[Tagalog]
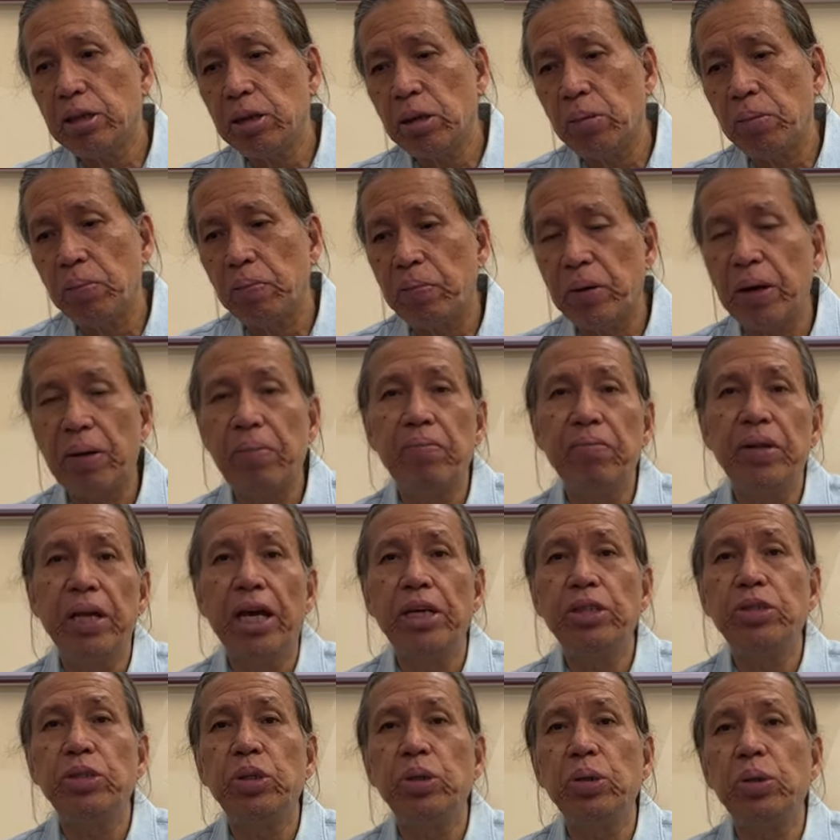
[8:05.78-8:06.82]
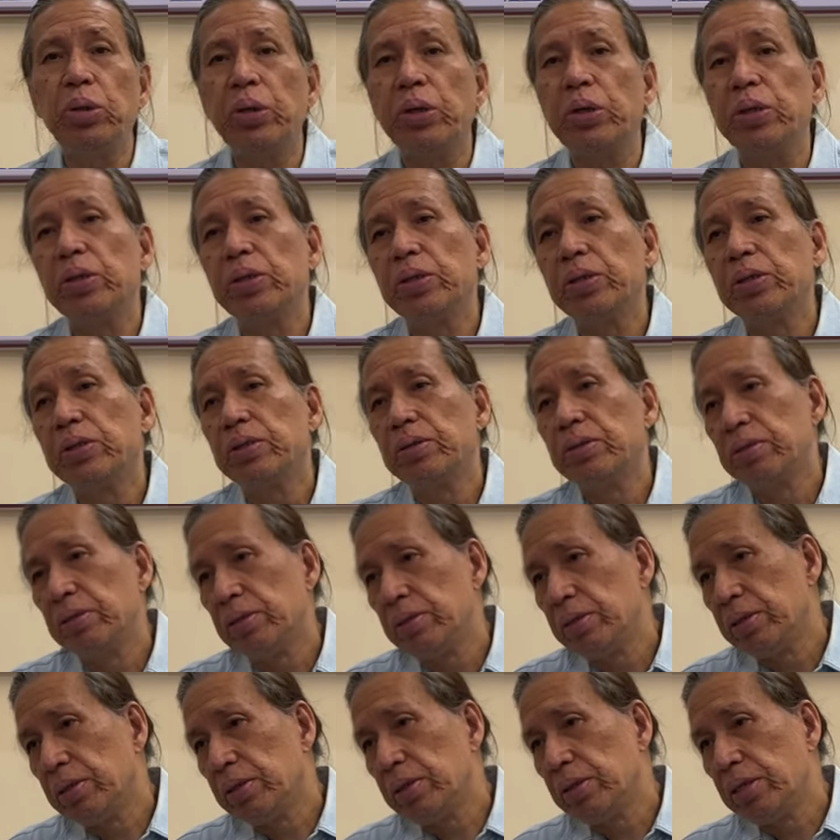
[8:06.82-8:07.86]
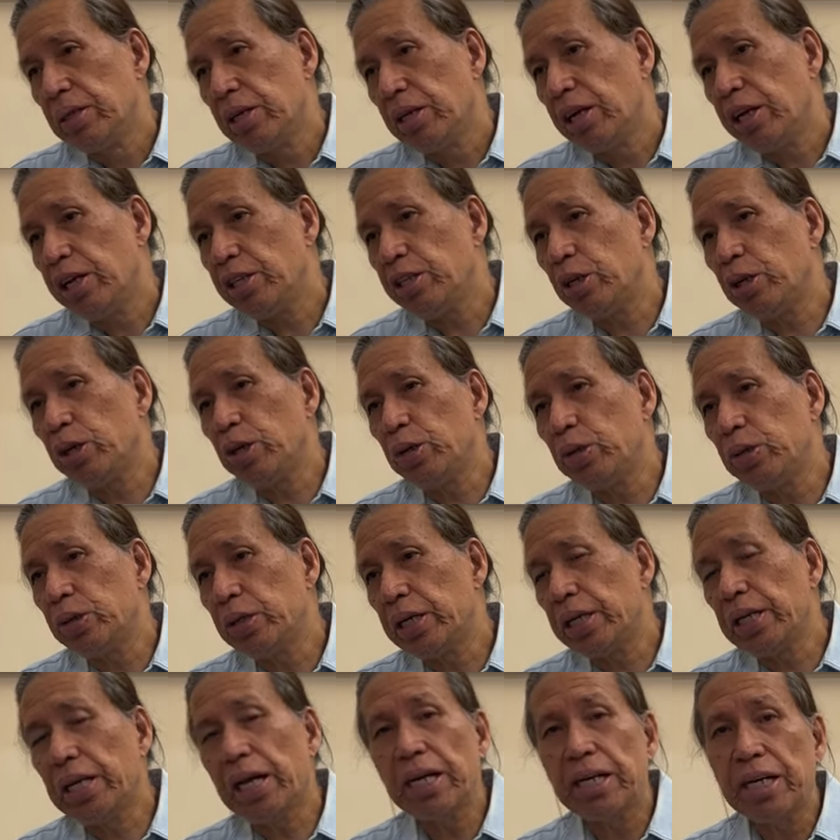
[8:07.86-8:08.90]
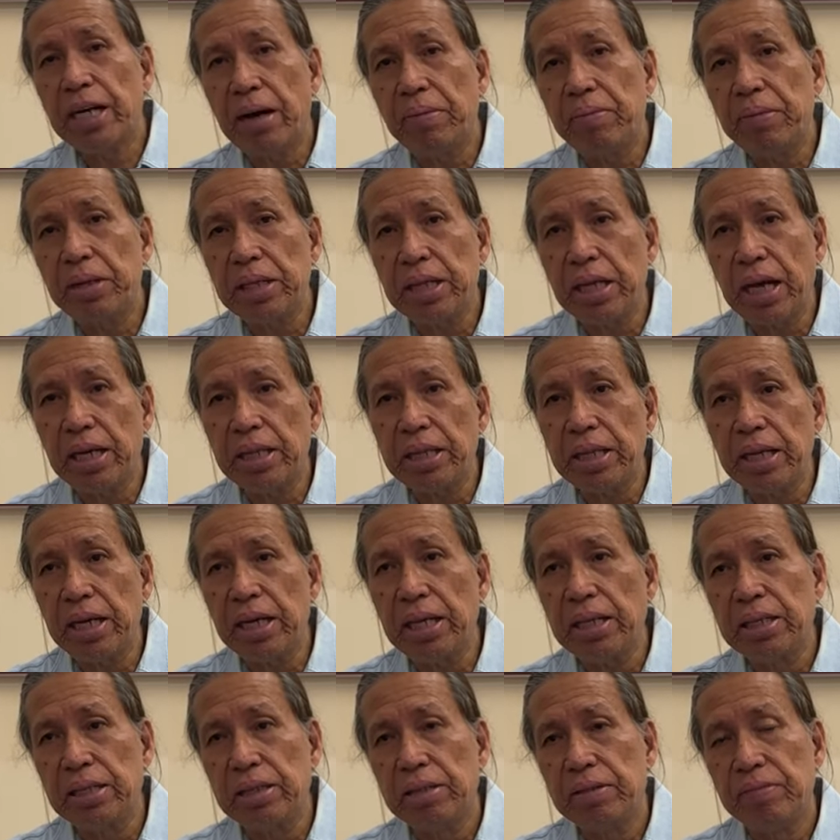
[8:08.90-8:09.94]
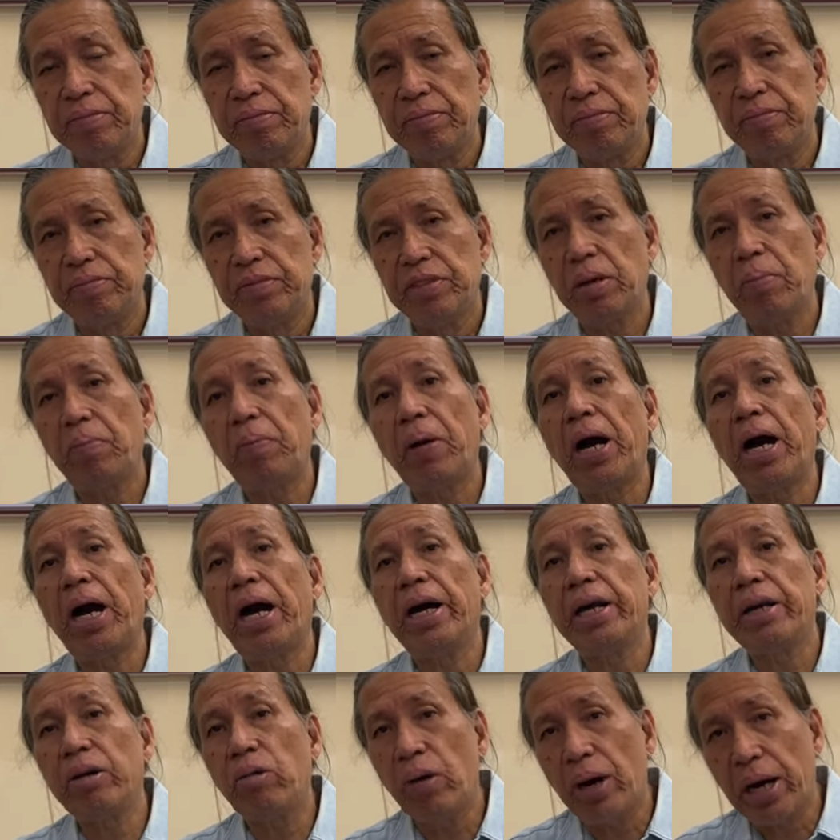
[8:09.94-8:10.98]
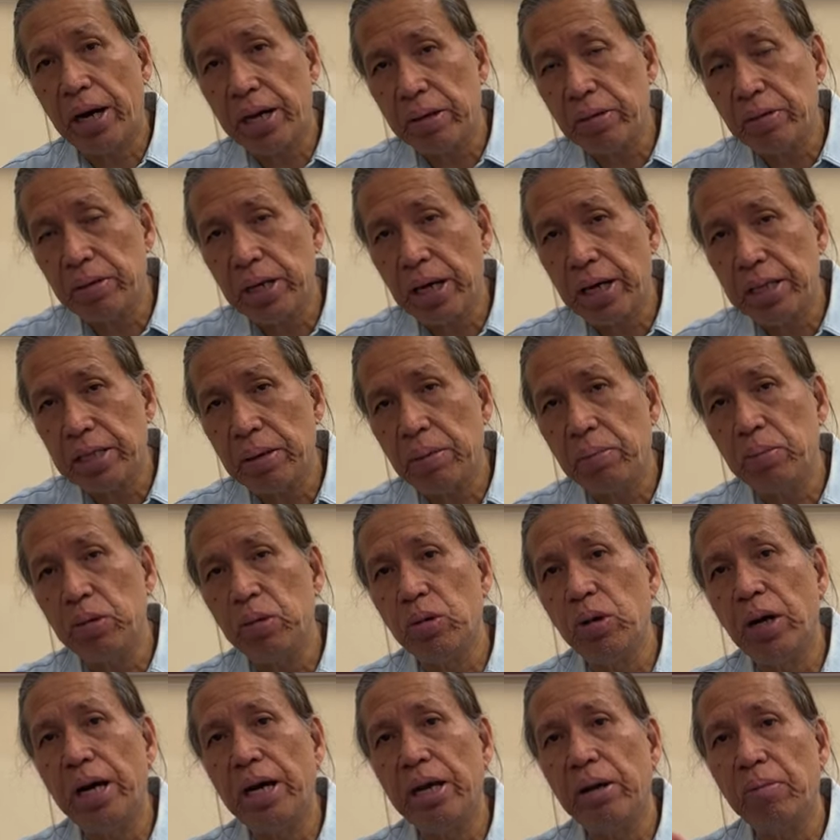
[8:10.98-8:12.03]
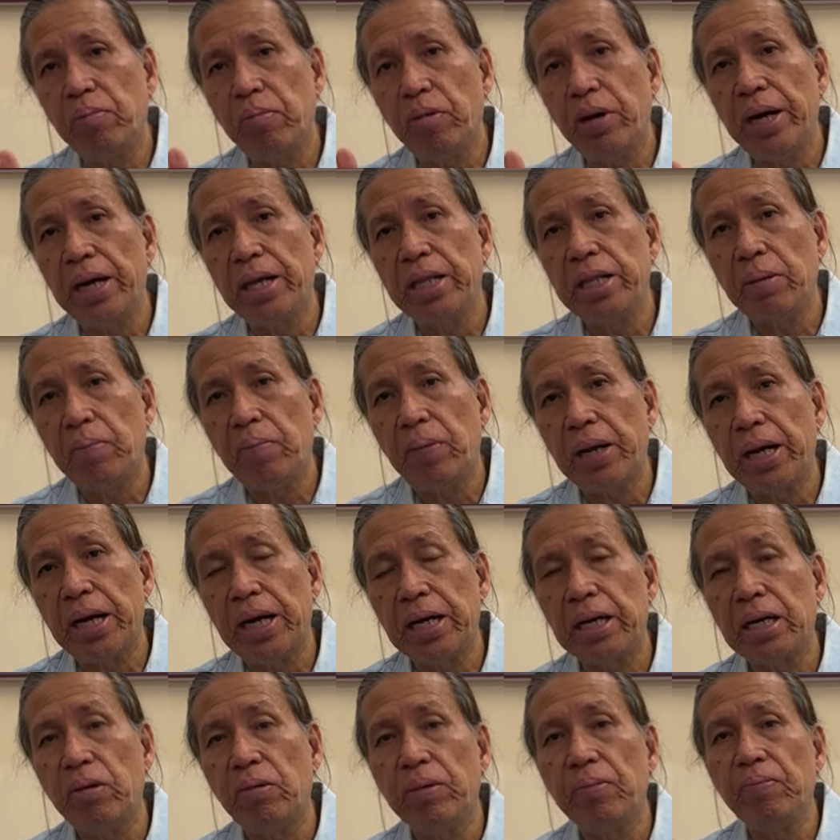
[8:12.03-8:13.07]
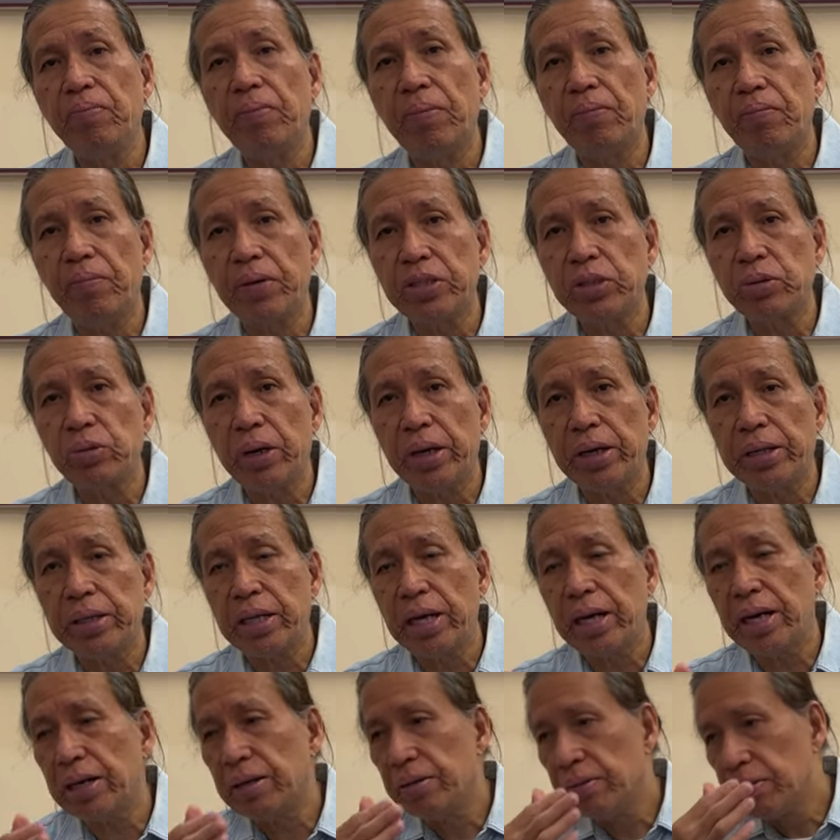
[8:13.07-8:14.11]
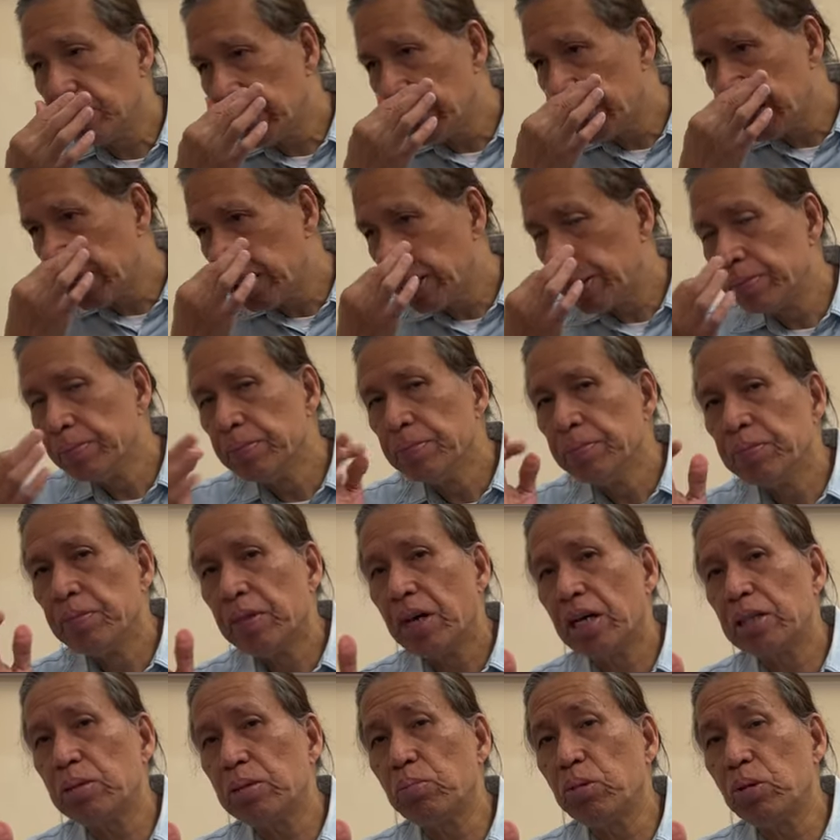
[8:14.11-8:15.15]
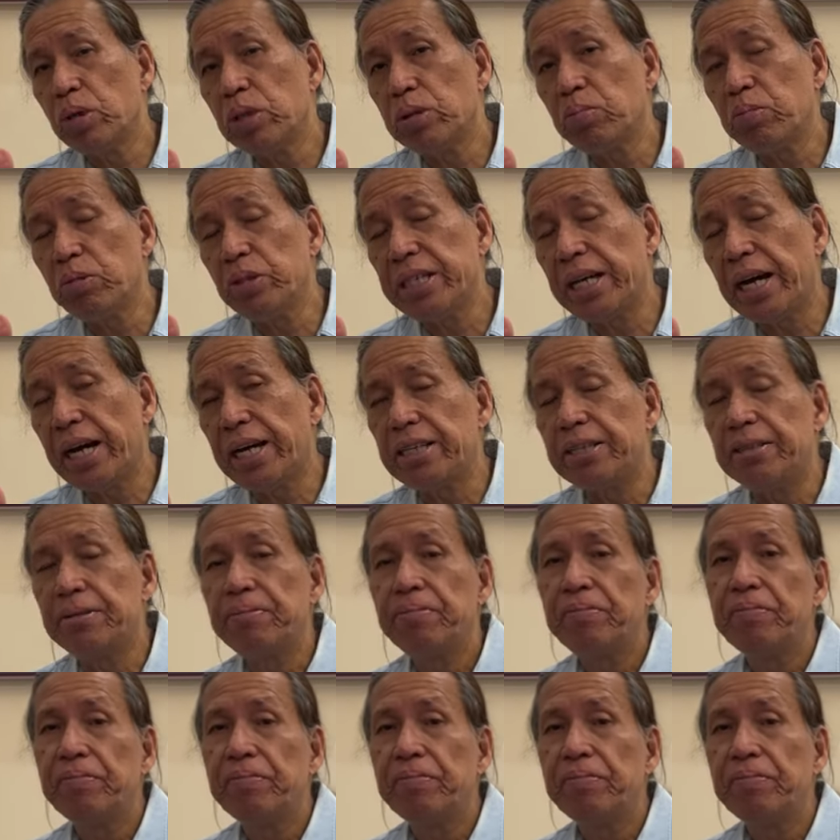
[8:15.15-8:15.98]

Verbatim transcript: yung from nature. Ito yung ginagamit natin sa pang-araw-araw natin buhay. Pwede pa lang gawin pampaswerte. At bukod po dyan,